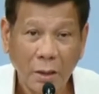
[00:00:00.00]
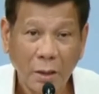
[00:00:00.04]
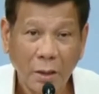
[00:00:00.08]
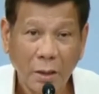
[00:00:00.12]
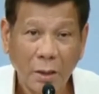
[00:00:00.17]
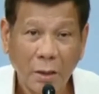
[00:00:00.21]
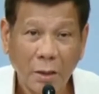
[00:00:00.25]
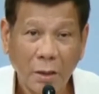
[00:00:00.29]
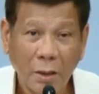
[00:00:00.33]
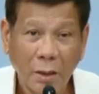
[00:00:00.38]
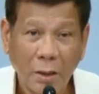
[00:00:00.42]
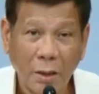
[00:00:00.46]

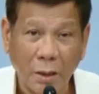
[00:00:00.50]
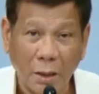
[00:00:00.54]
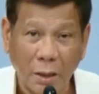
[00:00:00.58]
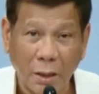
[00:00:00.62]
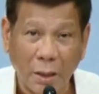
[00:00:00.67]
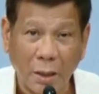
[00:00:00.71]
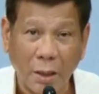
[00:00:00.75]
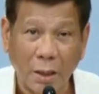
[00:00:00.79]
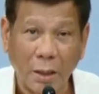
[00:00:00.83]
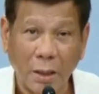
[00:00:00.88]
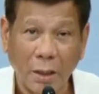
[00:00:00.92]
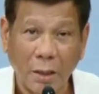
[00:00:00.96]

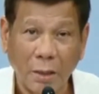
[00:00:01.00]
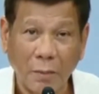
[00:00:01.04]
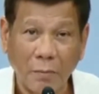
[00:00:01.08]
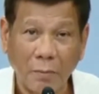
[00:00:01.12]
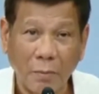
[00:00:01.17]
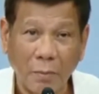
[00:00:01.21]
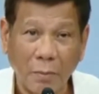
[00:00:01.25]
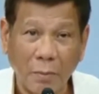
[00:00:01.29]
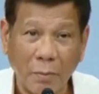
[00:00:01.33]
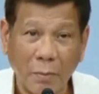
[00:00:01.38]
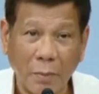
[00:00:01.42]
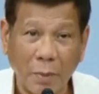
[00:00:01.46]
na
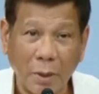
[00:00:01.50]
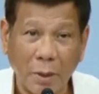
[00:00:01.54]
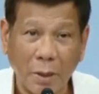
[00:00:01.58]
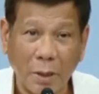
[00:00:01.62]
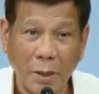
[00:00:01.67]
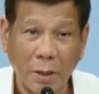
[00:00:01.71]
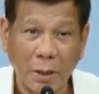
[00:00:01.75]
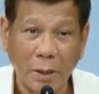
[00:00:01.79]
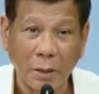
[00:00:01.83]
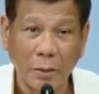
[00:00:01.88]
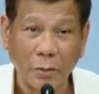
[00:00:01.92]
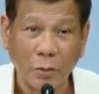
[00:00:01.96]

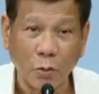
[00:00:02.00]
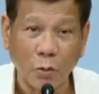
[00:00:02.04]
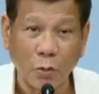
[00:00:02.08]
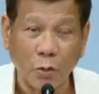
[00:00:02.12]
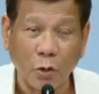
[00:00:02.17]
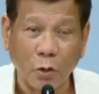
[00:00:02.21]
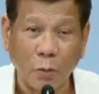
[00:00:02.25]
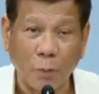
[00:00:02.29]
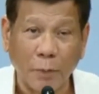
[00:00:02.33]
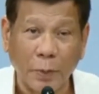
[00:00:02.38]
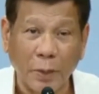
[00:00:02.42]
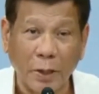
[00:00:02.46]
uh, to
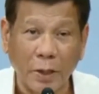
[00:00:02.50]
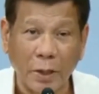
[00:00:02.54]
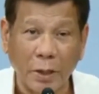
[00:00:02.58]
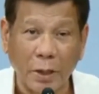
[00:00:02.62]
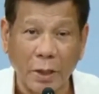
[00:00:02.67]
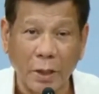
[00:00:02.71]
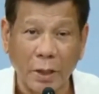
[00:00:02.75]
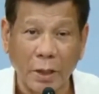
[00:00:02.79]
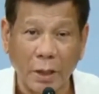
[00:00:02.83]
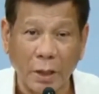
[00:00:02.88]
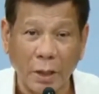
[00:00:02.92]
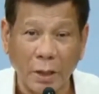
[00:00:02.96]
open
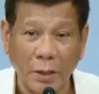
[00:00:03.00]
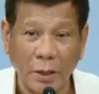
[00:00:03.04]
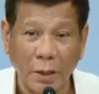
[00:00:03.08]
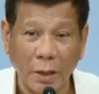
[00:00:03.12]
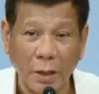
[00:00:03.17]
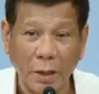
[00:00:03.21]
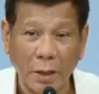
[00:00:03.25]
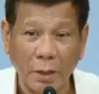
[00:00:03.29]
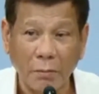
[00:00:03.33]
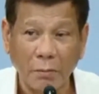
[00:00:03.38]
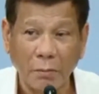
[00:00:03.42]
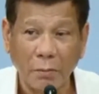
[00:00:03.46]
the
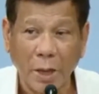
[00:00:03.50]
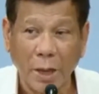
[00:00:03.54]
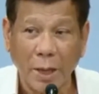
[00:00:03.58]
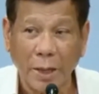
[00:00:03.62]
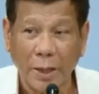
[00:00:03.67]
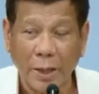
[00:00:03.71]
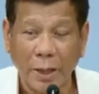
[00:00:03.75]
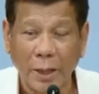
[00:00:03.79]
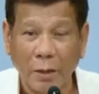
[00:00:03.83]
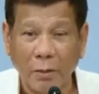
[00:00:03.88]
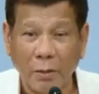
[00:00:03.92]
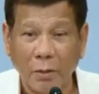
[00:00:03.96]

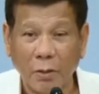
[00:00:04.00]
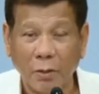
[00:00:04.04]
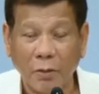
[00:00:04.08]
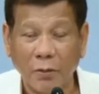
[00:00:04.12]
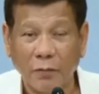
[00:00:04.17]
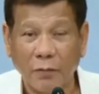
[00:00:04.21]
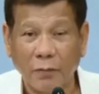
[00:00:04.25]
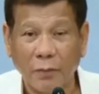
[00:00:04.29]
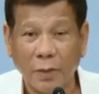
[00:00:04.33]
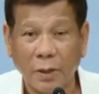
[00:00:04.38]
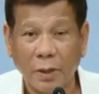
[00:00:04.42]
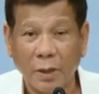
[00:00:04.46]
buying of
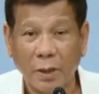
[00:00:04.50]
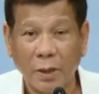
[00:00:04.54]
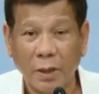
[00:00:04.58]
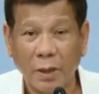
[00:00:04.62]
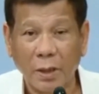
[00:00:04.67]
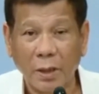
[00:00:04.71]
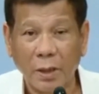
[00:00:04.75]
uh,